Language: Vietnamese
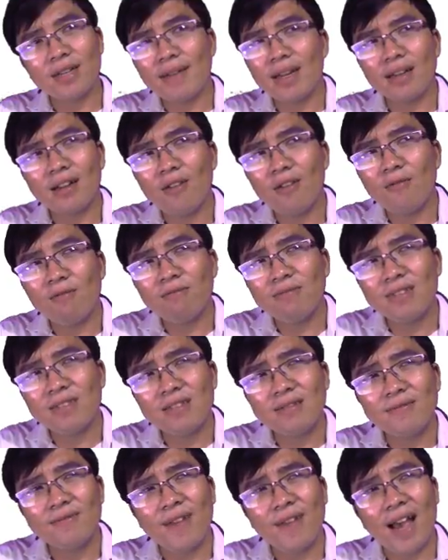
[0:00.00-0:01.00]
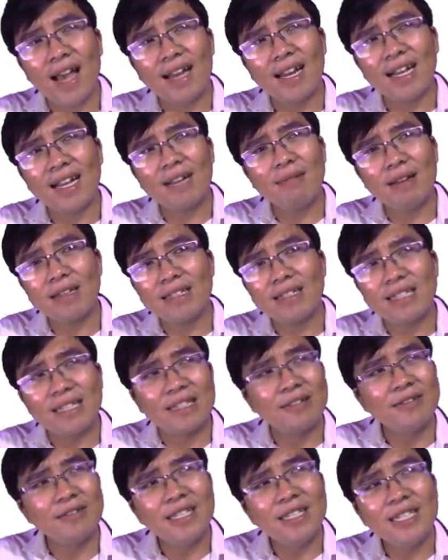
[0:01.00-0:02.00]
các bạn không phải là các bạn
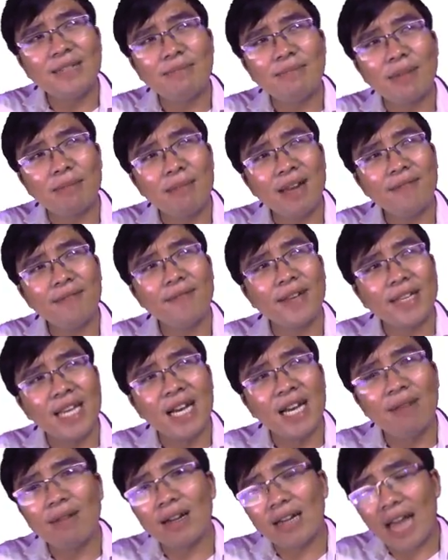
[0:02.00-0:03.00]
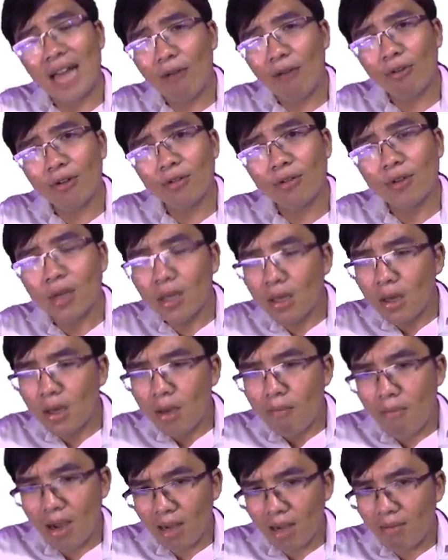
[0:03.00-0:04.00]
chỉ có nhìn bằng mắt và nhớ bằng não đâu,
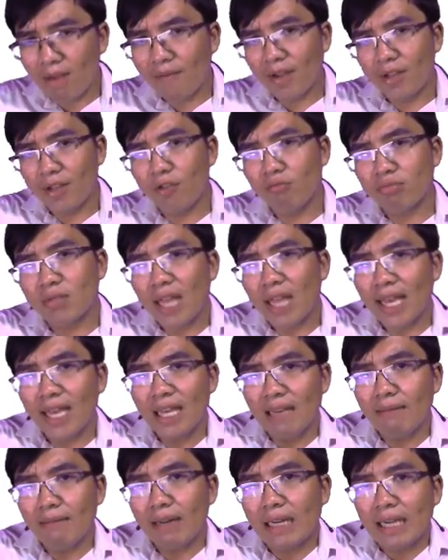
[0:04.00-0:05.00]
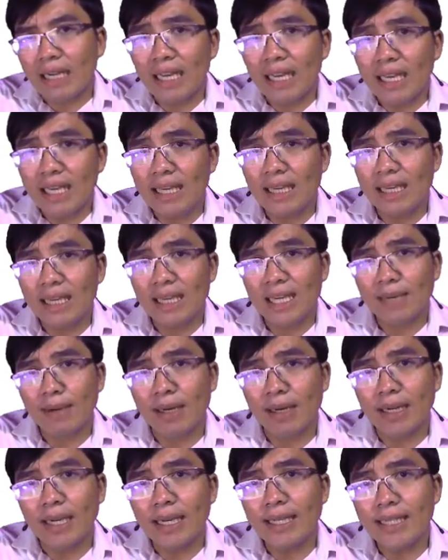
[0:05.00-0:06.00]
mà các bạn phải dùng tay, các bạn ghi, các
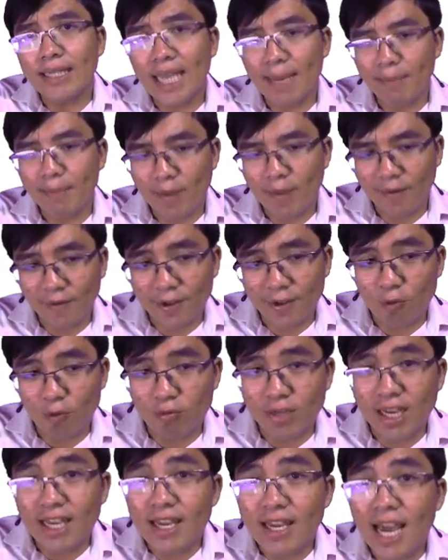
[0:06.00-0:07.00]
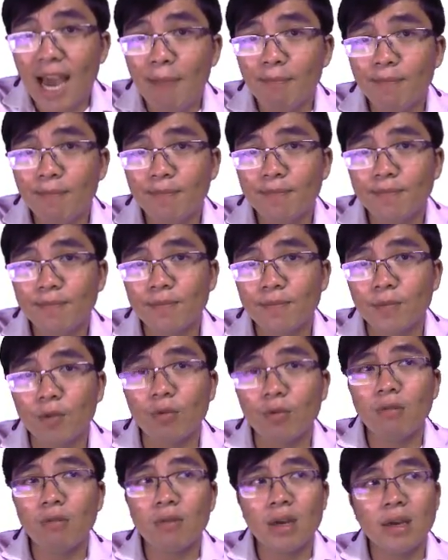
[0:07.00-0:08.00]
bạn ghi chép, các bạn phải dùng giấy nháp,
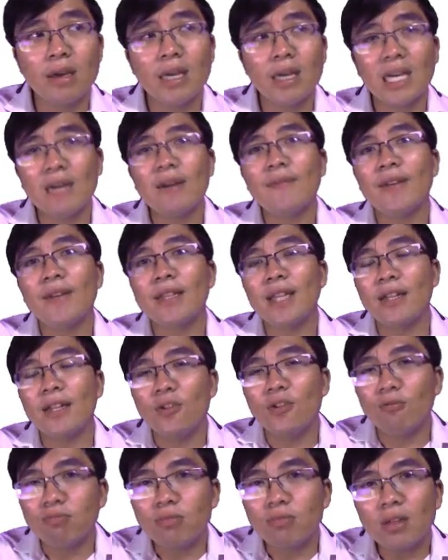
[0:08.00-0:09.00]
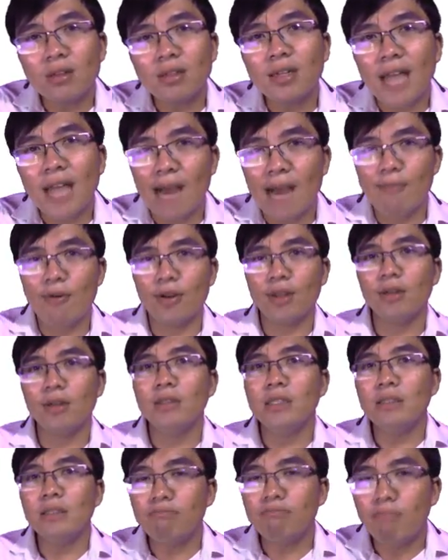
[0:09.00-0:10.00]
đúng không? Các bạn phải tận dụng tất cả mọi
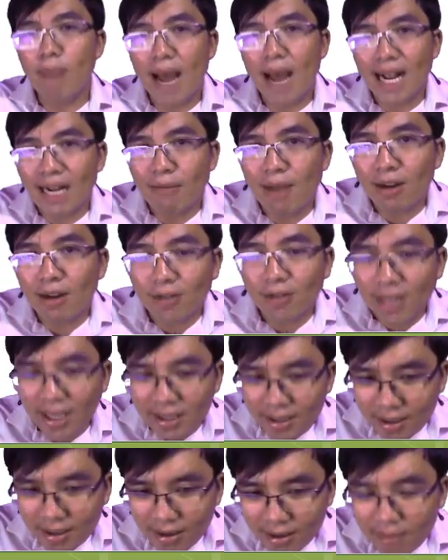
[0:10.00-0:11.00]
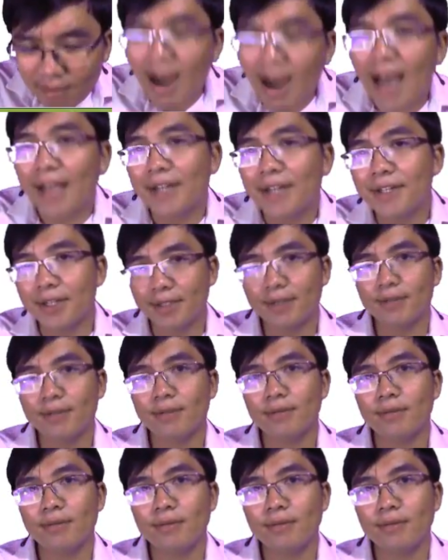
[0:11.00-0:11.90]
thứ mà các bạn có thể nhớ bài được,